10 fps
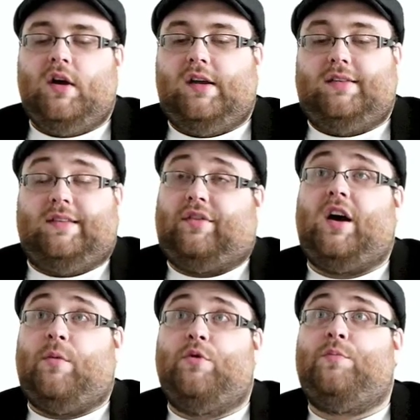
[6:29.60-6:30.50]
Et c'est vrai
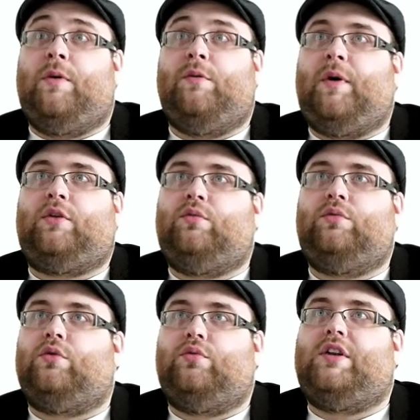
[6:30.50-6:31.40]
un peu partout
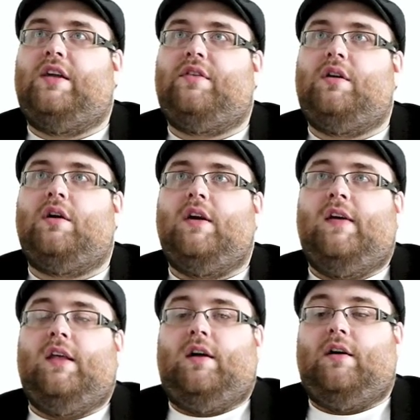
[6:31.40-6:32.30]
dans toute la ville.
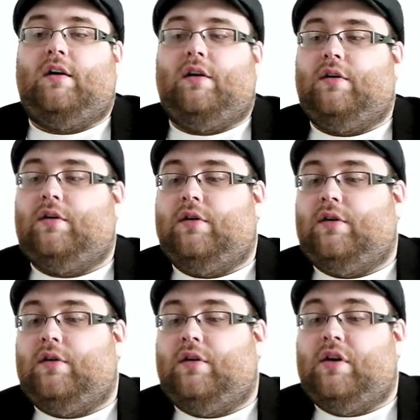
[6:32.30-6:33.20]

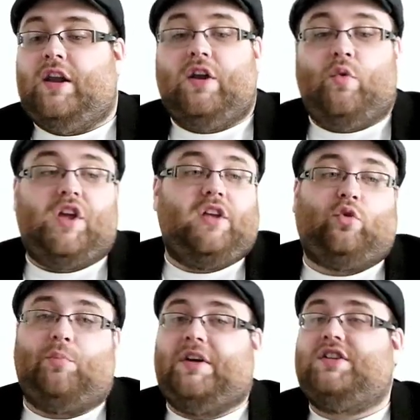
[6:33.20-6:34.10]
Euh, les loyers
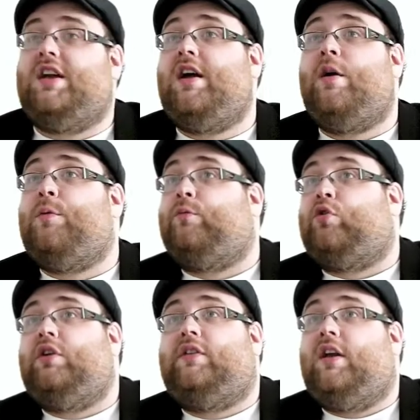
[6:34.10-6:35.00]
sont pas chers, en même
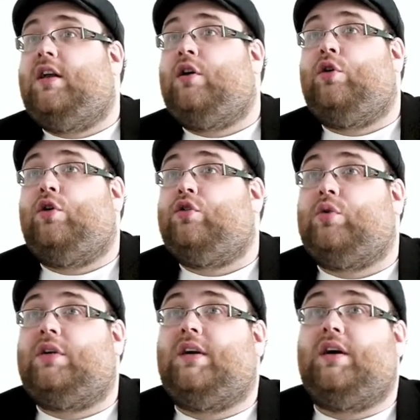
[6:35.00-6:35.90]
temps les salaires
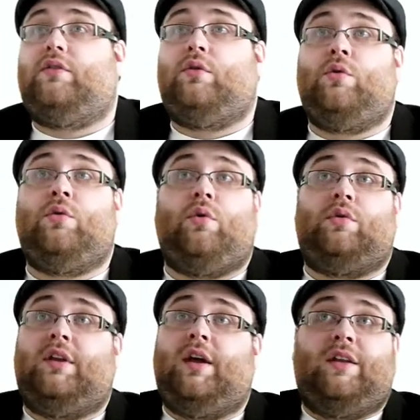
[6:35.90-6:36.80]
sont intéressants.
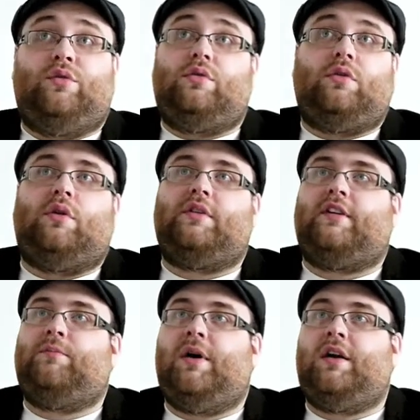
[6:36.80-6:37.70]
On est à deux heures en
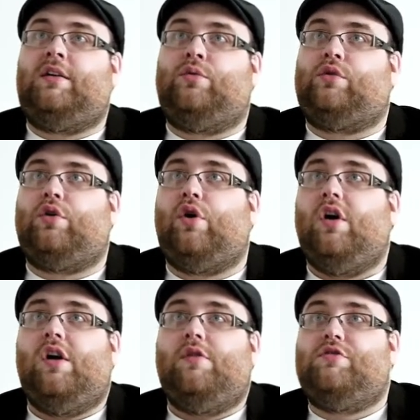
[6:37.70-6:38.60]
train de Paris, donc
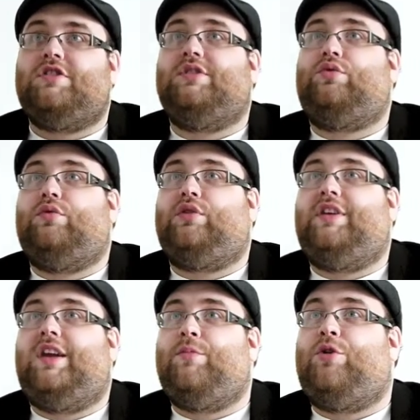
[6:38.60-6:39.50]
moi je dis souvent que
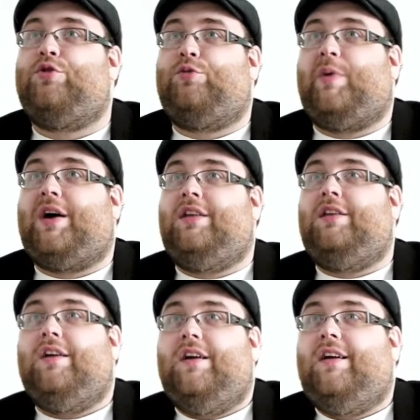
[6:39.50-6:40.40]
c'est la banlieue de
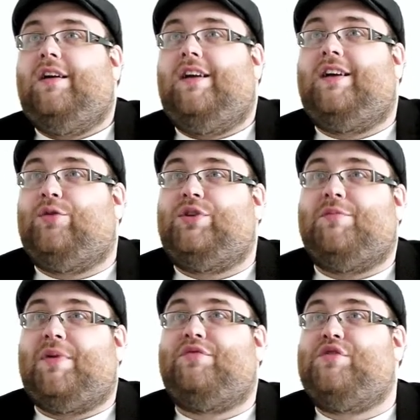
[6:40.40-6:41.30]
Paris et qu'on est
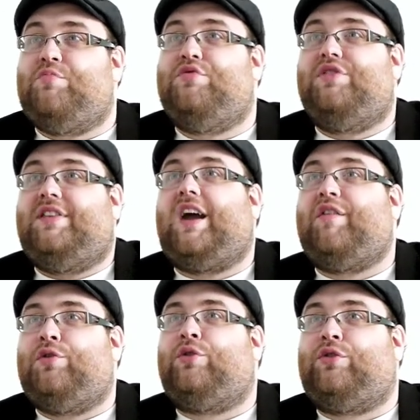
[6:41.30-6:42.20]
parfois plus vite
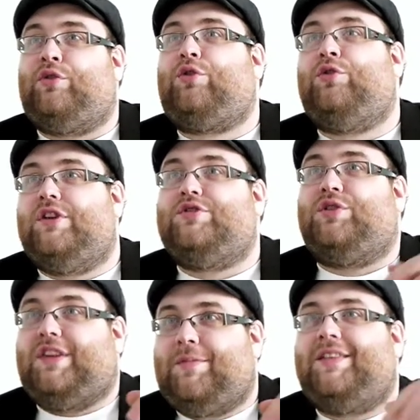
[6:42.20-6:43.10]
arrivé dans le centre que des gens
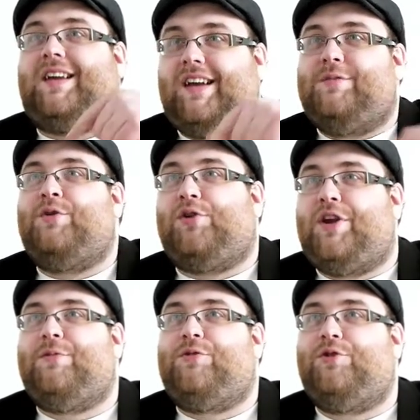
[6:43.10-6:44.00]
qui habitent réellement dans
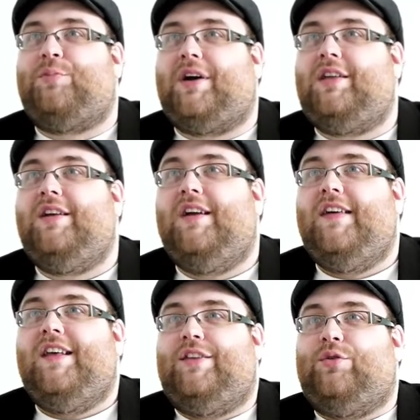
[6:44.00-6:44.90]
la banlieue de Paris.
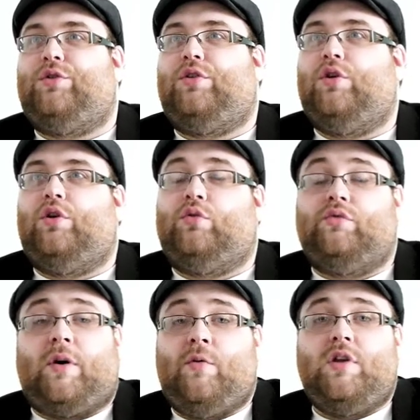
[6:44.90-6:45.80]
Donc, donc
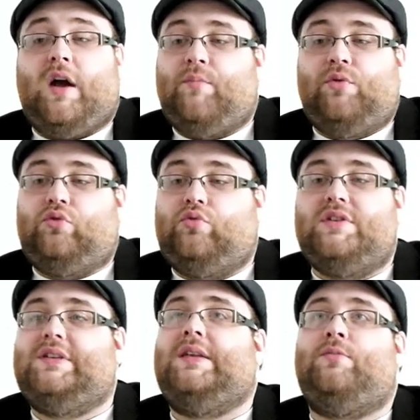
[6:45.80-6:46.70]
vraiment, il y a un peu tous
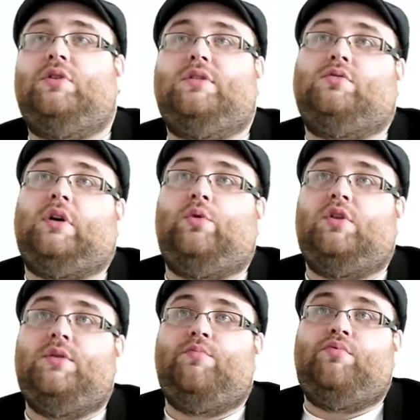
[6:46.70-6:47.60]
les éléments qui sont
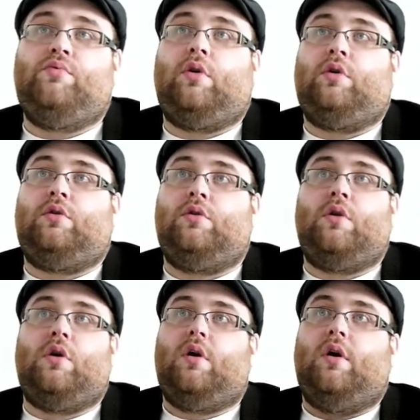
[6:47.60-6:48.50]
réunis pour
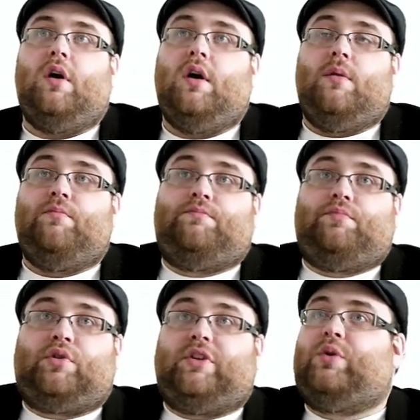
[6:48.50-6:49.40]
que
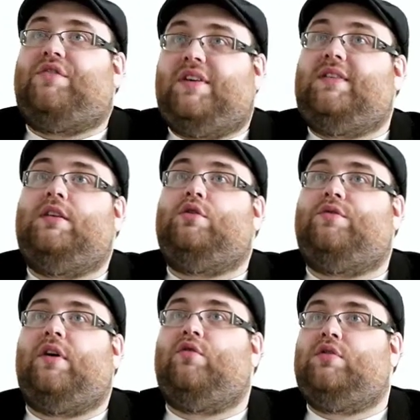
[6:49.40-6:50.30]
pour que ce soit facile de
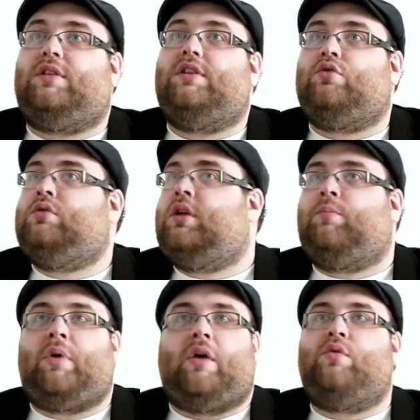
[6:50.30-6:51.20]
faire venir des gens qui
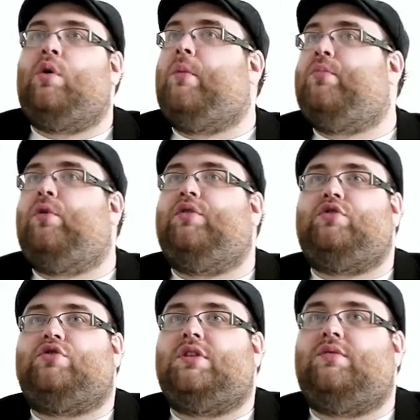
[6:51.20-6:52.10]
parfois ont un peu envie de
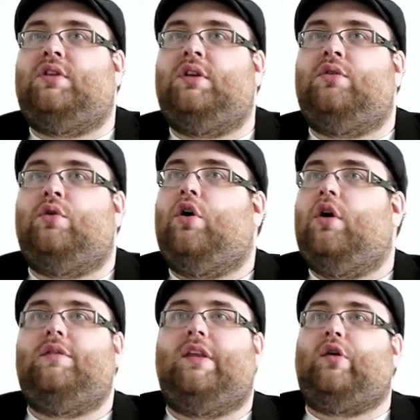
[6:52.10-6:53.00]
changer de vie, de
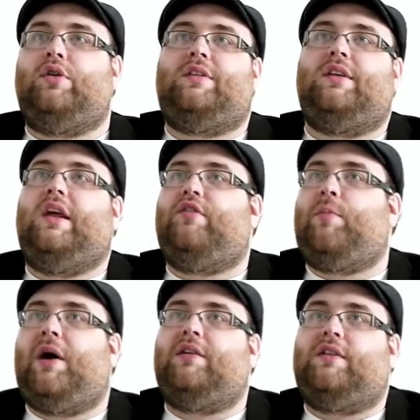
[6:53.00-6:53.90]
déconnecter de la vie
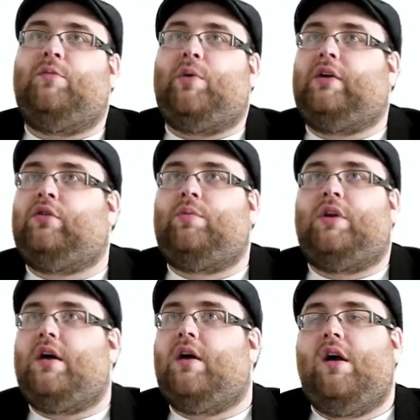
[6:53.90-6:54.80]
parisienne par exemple,
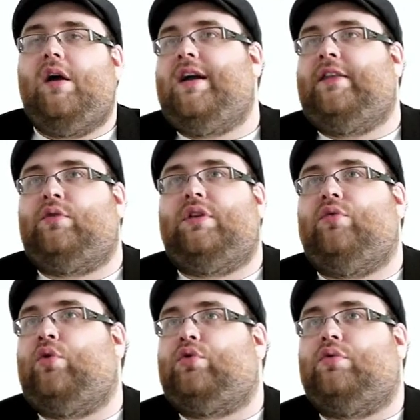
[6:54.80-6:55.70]
et, à Nantes ils
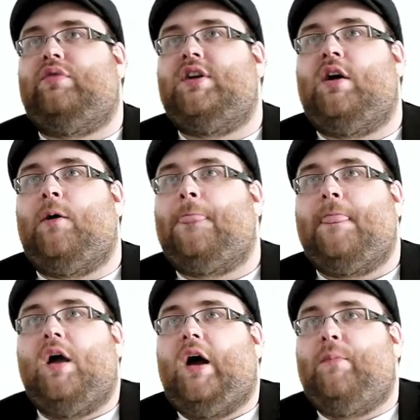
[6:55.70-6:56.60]
vont retrouver euh,
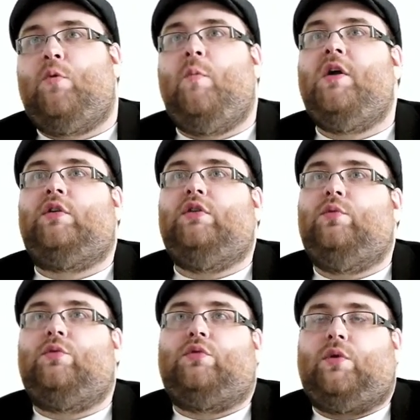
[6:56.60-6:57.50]
un peu le meilleur des deux mondes.